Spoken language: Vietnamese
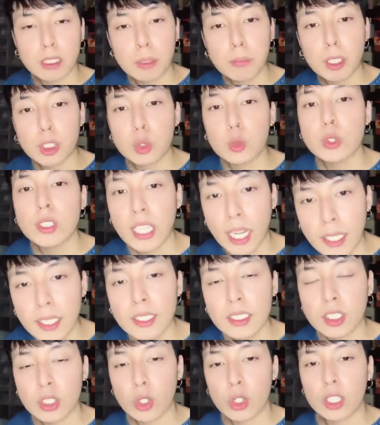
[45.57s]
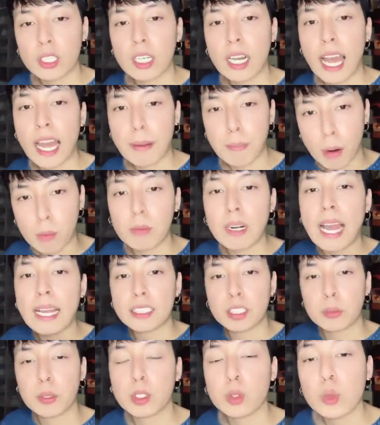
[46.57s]
trong cái túi giấy rồi lại bọc lại
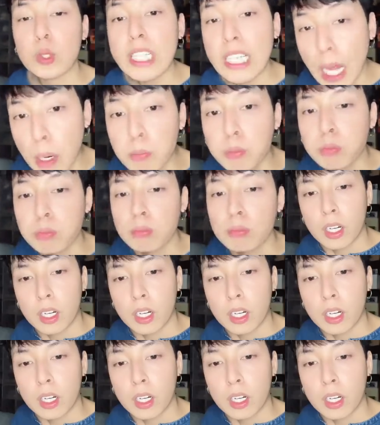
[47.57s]
trong một cái túi ni lông